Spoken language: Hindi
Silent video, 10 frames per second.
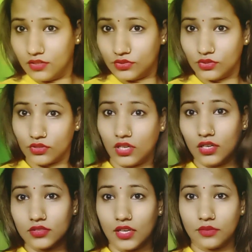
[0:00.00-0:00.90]

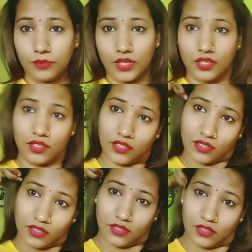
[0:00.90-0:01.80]

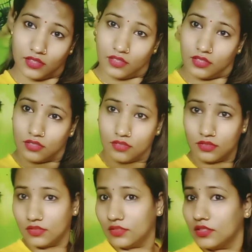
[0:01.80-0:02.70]

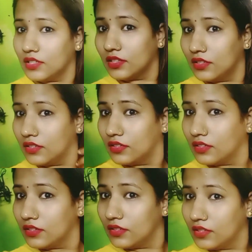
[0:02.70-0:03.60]

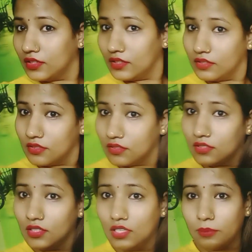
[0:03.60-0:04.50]

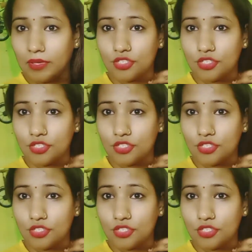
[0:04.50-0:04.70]
मैंने